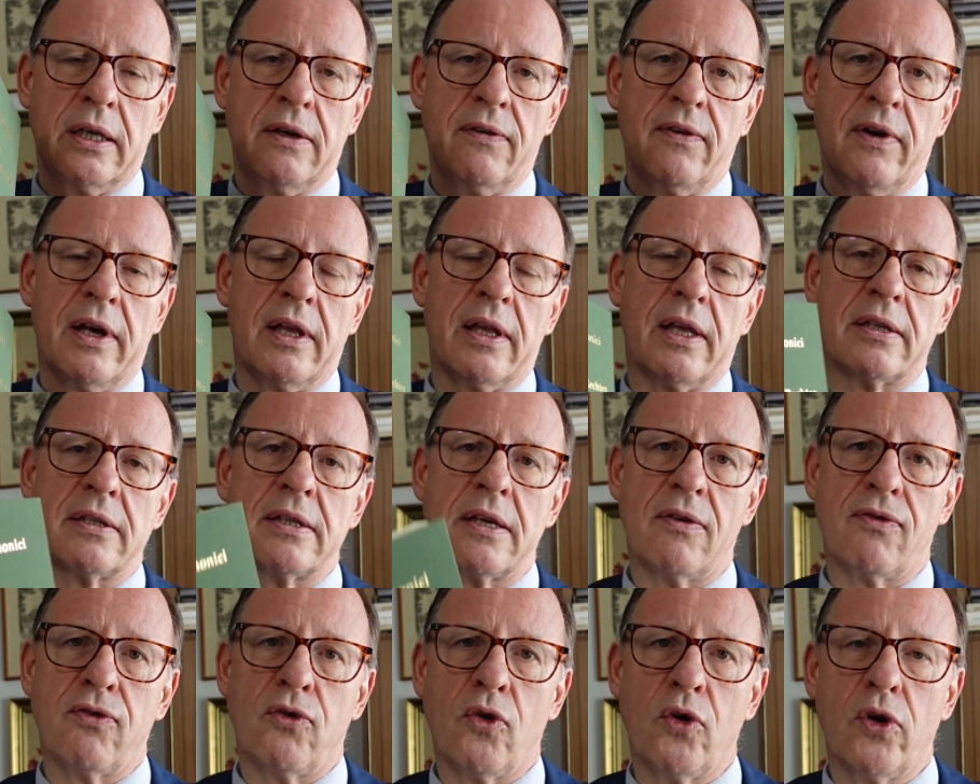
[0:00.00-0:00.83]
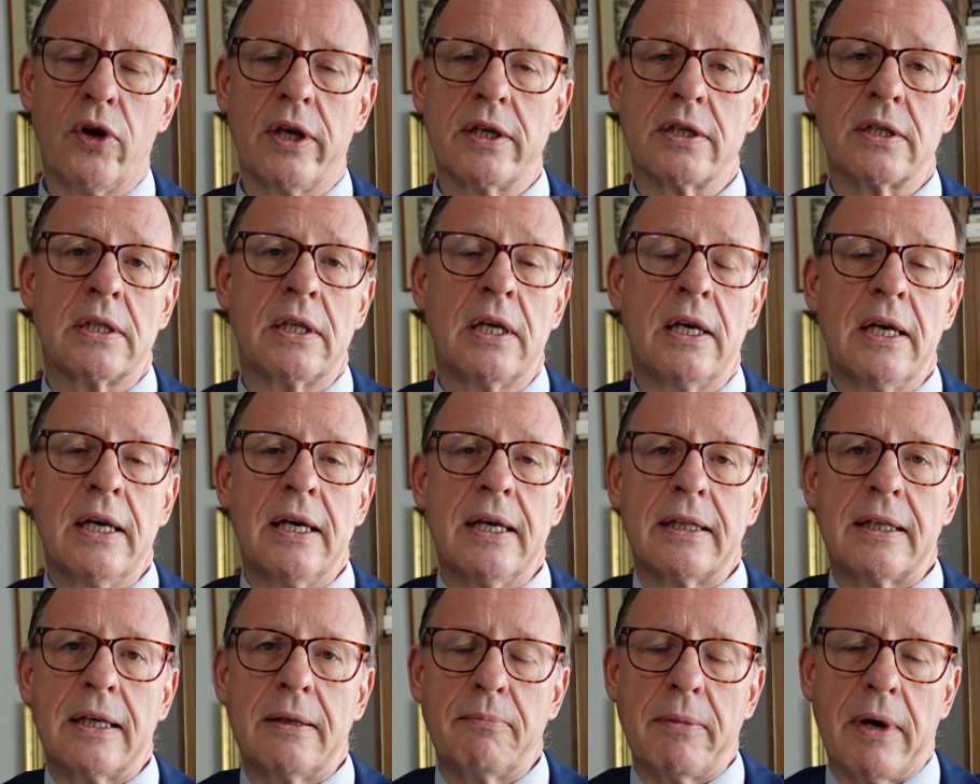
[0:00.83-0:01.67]
Ich werde das hier vorlesen,
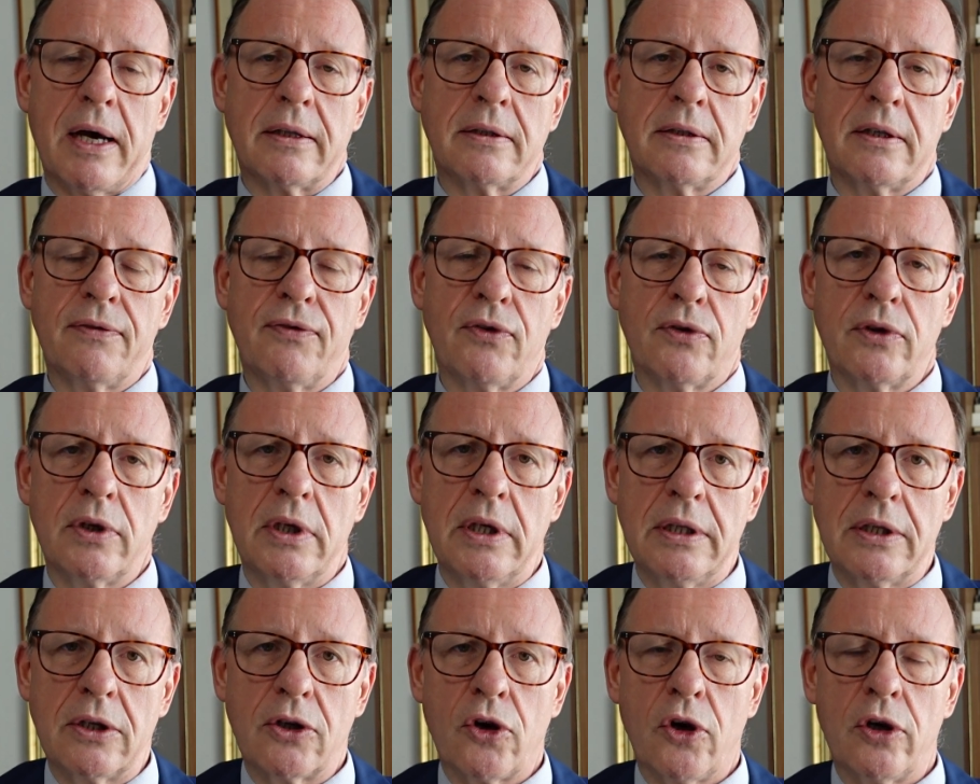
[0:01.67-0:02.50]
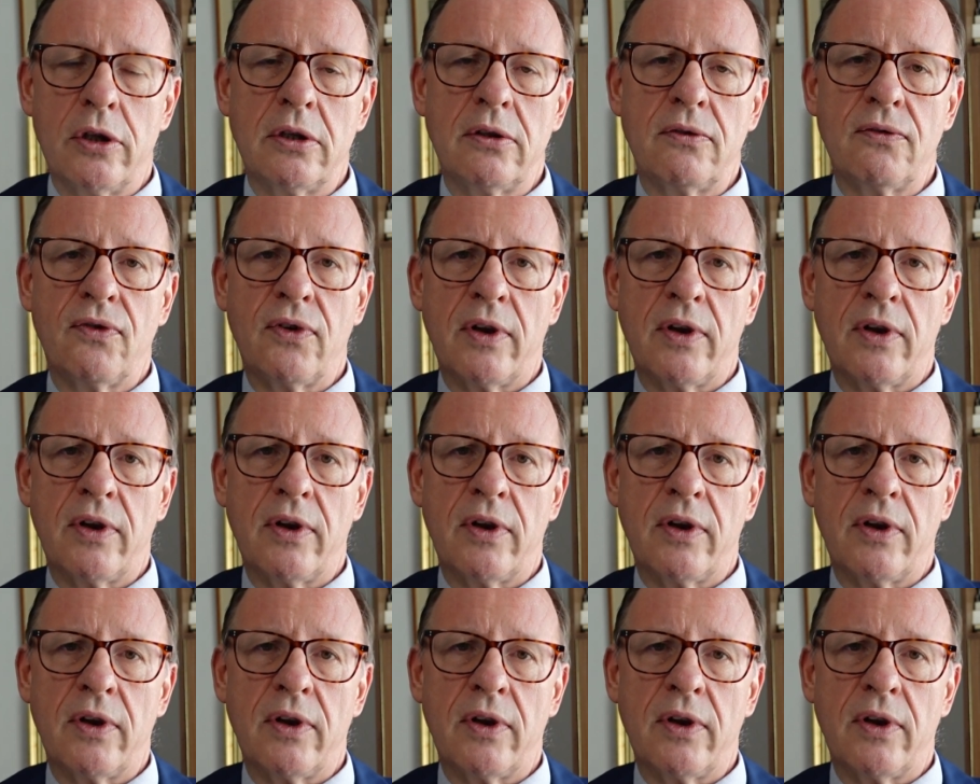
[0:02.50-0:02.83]
denn manche von Ihnen könnten